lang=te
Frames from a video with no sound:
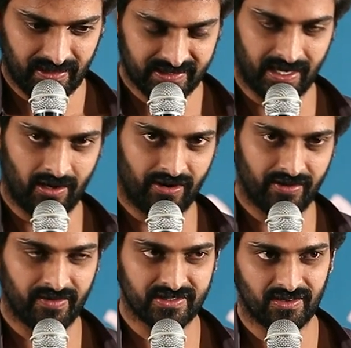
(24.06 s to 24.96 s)
చాలా అడే
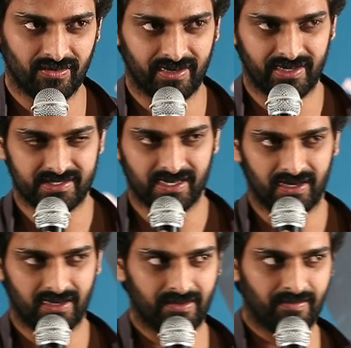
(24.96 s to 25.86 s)
ఫంక్షన్లో కానీ
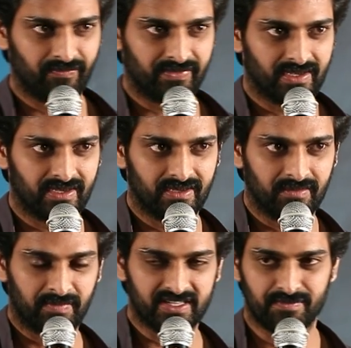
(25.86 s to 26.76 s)
చాలా అంటే
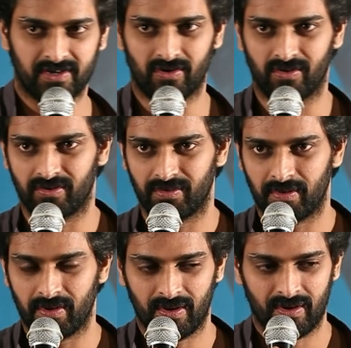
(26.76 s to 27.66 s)
ప్రెస్ మీట్లో
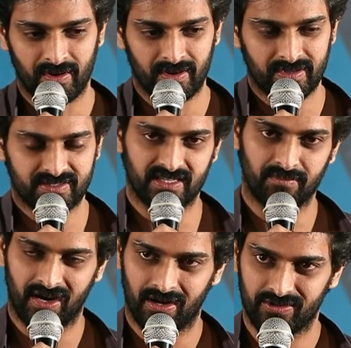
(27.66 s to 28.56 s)

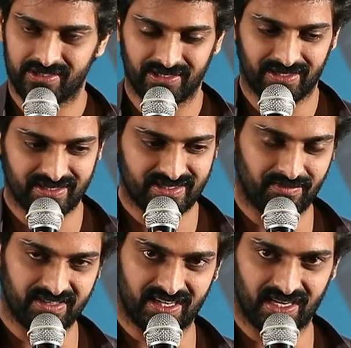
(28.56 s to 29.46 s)
సినిమా అలా వచ్చిందంట
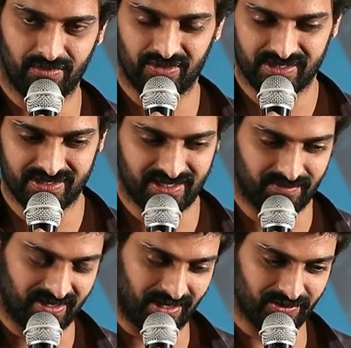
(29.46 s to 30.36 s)
సినిమా చాలా బాగా వచ్చింది
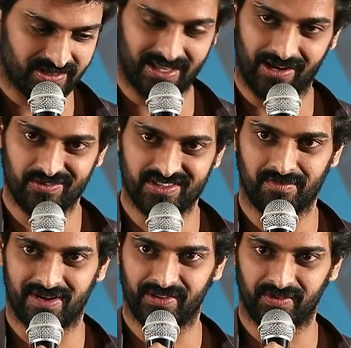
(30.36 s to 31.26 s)
సినిమా ఇలా వచ్చింది అలా వచ్చింది
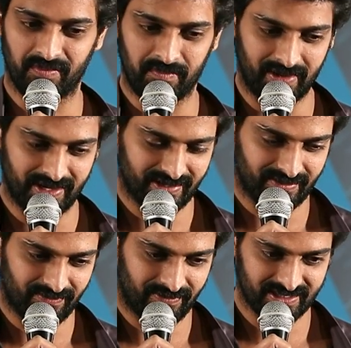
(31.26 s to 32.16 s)
ఆడతాం బట్
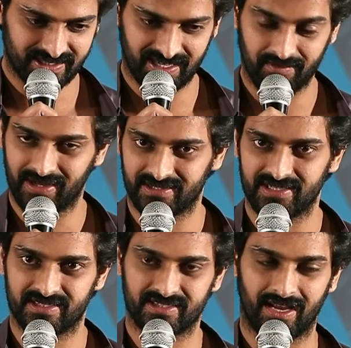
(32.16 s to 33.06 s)
ఫస్ట్ టైం నాకు
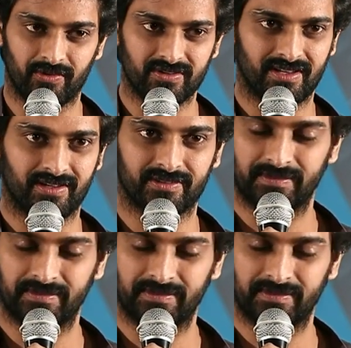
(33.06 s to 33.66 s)
తెలిసి చాలా రోజులు తర్వాత